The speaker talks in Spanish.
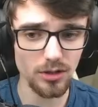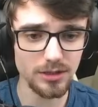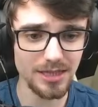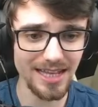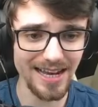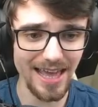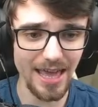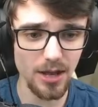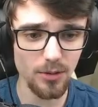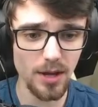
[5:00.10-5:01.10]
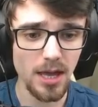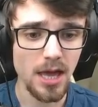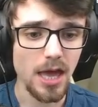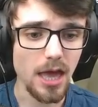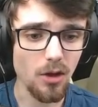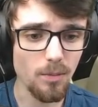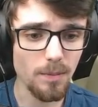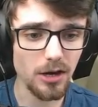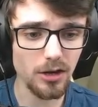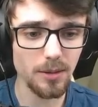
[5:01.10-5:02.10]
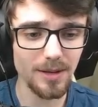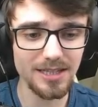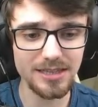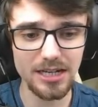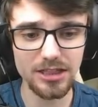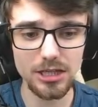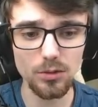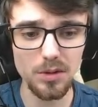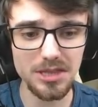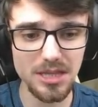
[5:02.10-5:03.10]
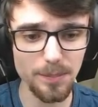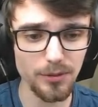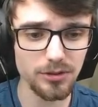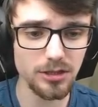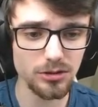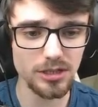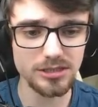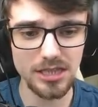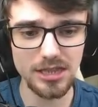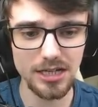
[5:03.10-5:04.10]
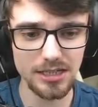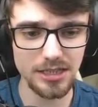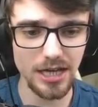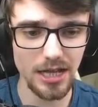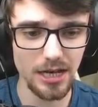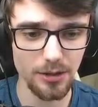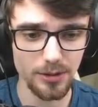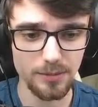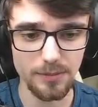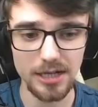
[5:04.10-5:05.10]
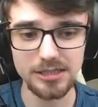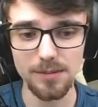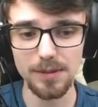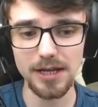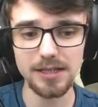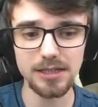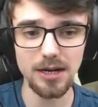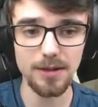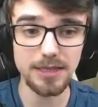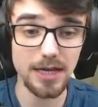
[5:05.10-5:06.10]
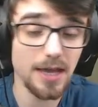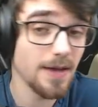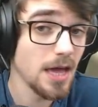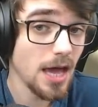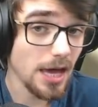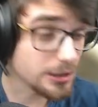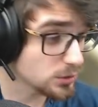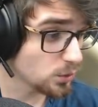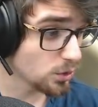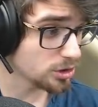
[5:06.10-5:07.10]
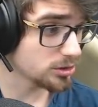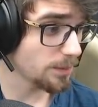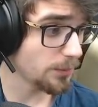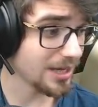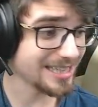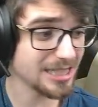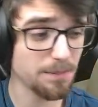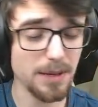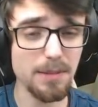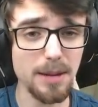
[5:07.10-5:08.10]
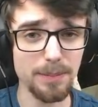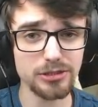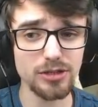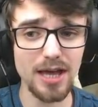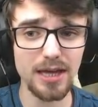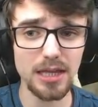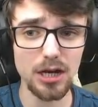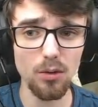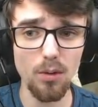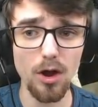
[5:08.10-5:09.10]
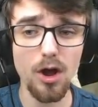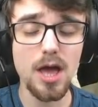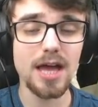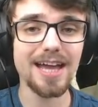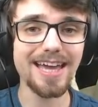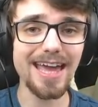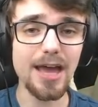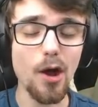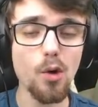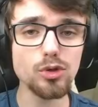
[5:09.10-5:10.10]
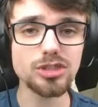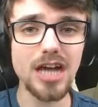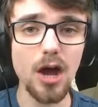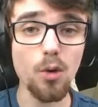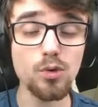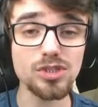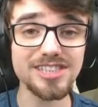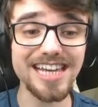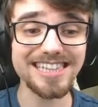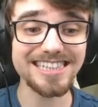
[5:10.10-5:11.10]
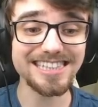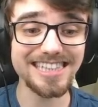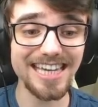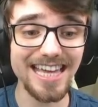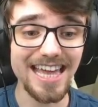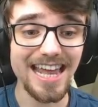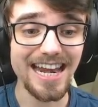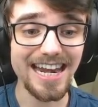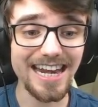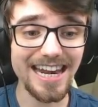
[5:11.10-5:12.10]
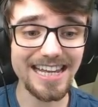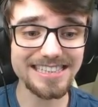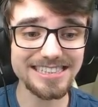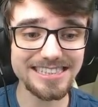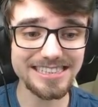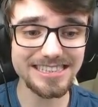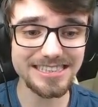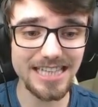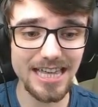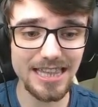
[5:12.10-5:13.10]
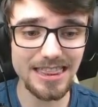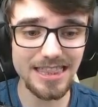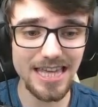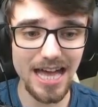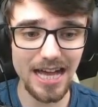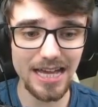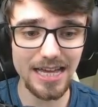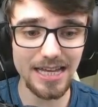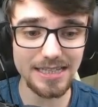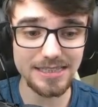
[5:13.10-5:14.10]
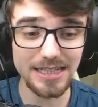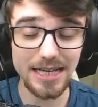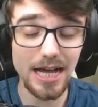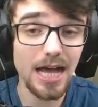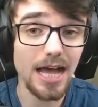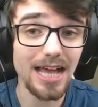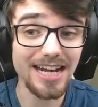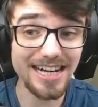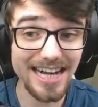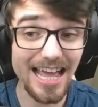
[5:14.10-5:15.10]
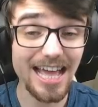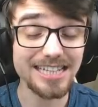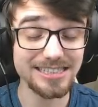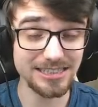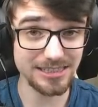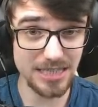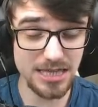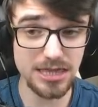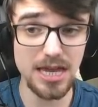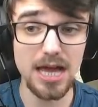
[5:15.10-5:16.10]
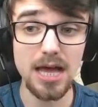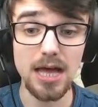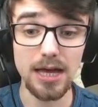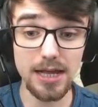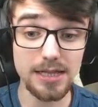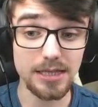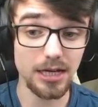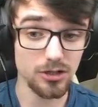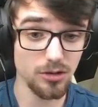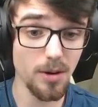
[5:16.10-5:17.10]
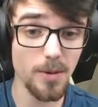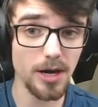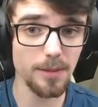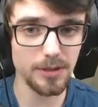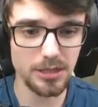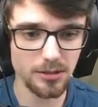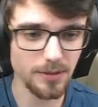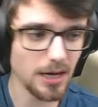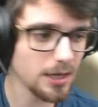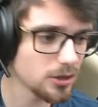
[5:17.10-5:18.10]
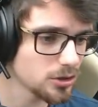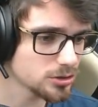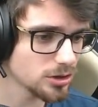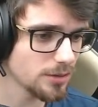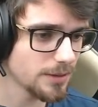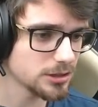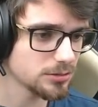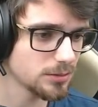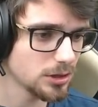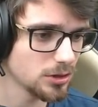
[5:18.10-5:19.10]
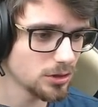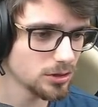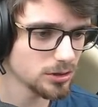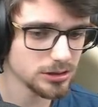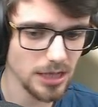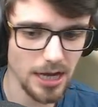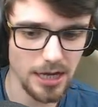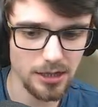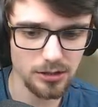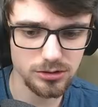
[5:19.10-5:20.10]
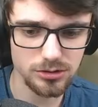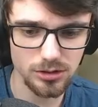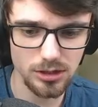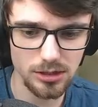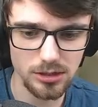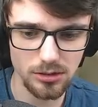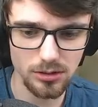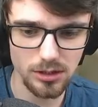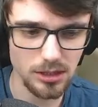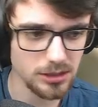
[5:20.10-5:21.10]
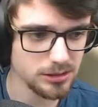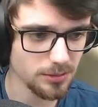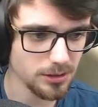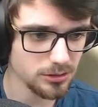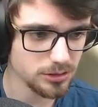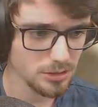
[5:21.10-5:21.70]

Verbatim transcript: del héroe en un valor equivalente al 50% de resistencia crítica del héroe, ¿vale? Se aplica dentro de la batalla. Es curioso porque es el primer personaje del juego que usa un set de resistencia crítica. Resistencia crítica, os lo vuelvo a repetir, ¿vale? Yo estoy más o menos a ello, estoy... Tengo el este abierto, sí,